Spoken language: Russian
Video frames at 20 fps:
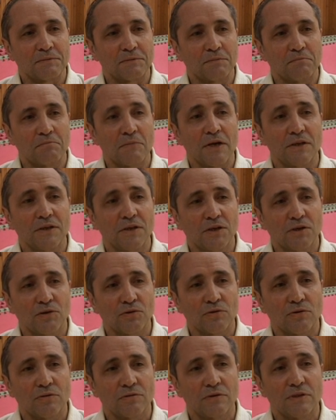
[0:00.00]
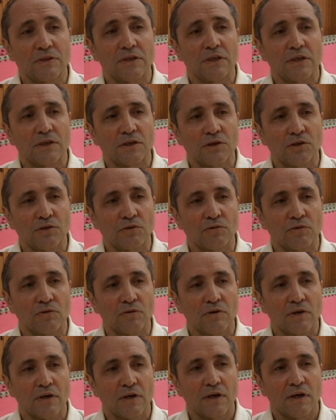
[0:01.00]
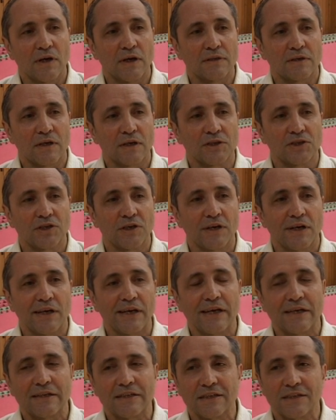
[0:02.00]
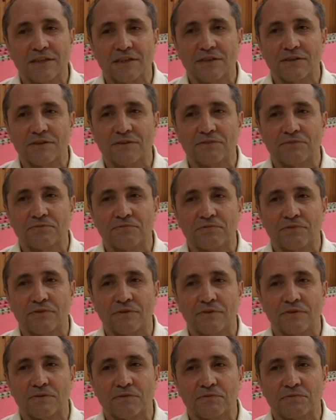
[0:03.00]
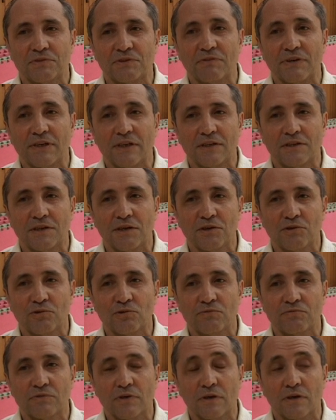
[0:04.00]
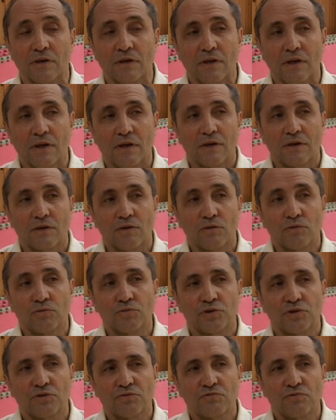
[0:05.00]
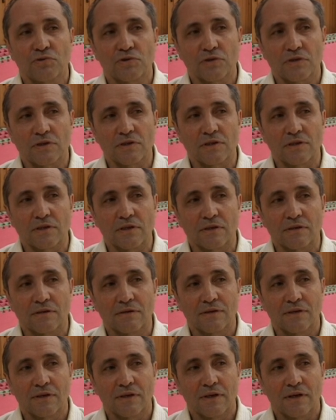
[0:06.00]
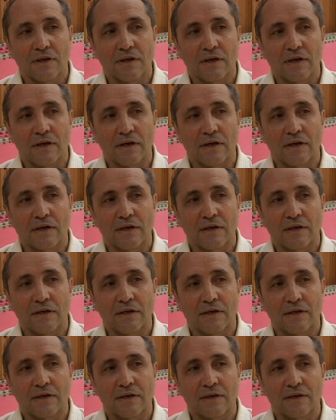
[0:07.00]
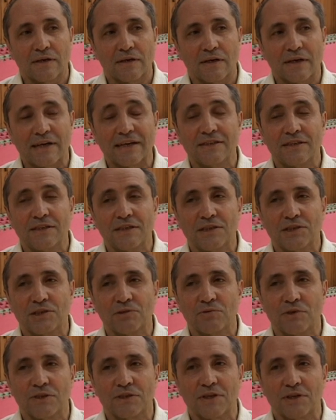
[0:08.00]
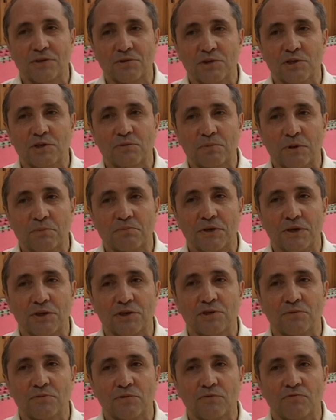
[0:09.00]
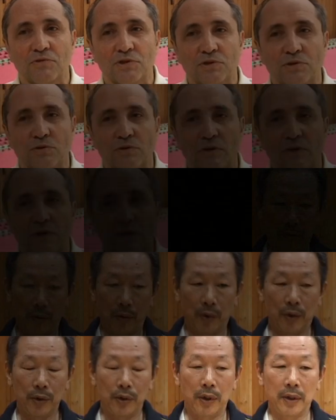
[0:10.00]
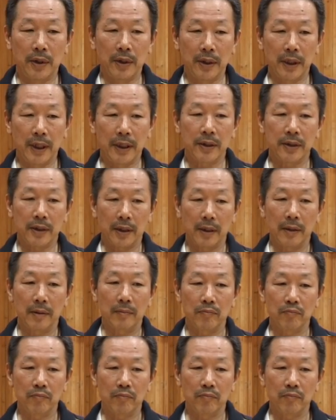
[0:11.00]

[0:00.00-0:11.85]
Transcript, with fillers: манеру, технику, а также рьяность в, в своих тренировках. Он уже в возрасте, а кондиция его остается по-прежнему высокой. Очень резкий,